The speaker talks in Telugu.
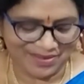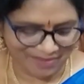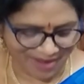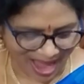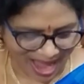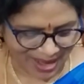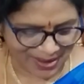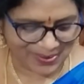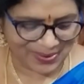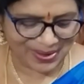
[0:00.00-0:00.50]

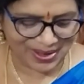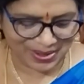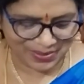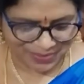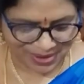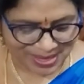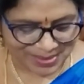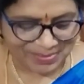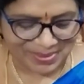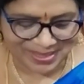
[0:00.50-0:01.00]
వాగుల
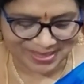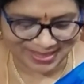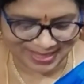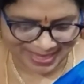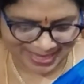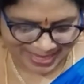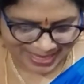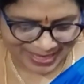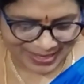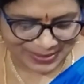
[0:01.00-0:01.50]
వనమంతా
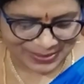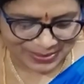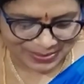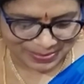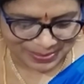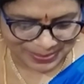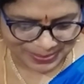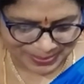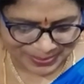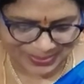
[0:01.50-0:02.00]
నేను
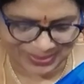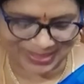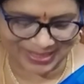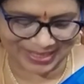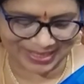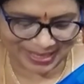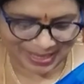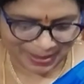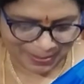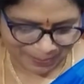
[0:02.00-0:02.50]
ముక్కుంటి
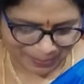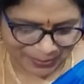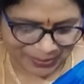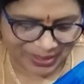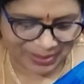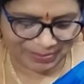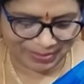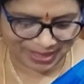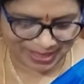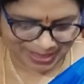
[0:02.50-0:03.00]

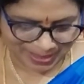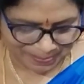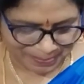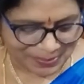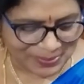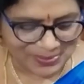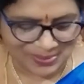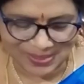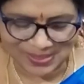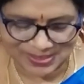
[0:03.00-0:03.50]
పుటమీది
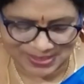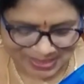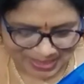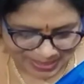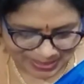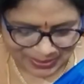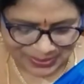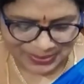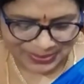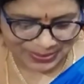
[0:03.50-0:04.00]
పూదులసి
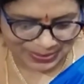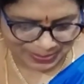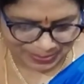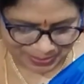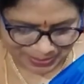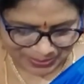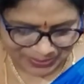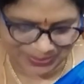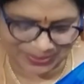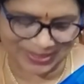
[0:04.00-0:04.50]
నోను
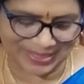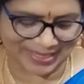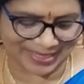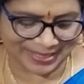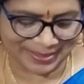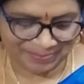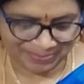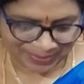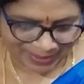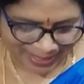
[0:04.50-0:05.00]
ముక్కుంటి
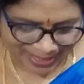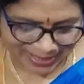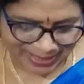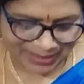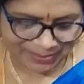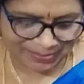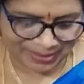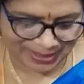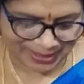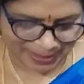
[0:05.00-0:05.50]

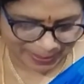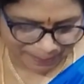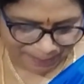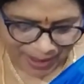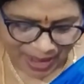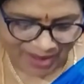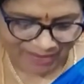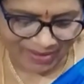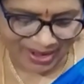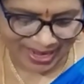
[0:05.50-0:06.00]
కట్టమీది
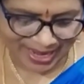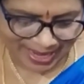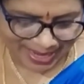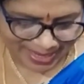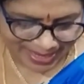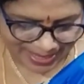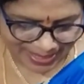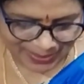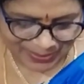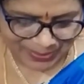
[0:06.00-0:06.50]
పావడ
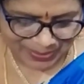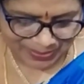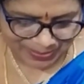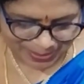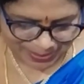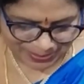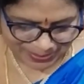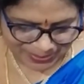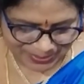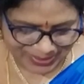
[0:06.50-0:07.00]
నేను
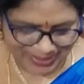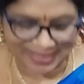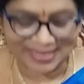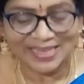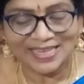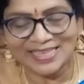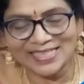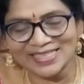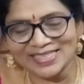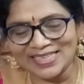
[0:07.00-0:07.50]
ముక్కుంటి
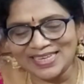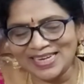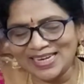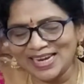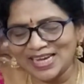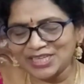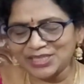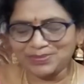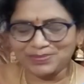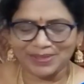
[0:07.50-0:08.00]

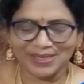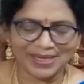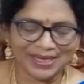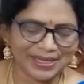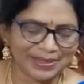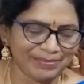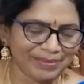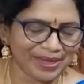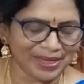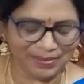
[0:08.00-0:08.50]
శ్రీలక్ష్మిని
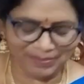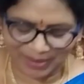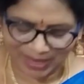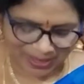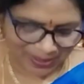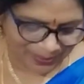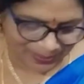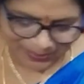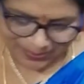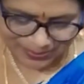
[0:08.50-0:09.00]

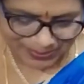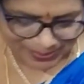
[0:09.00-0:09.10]
మహిమలు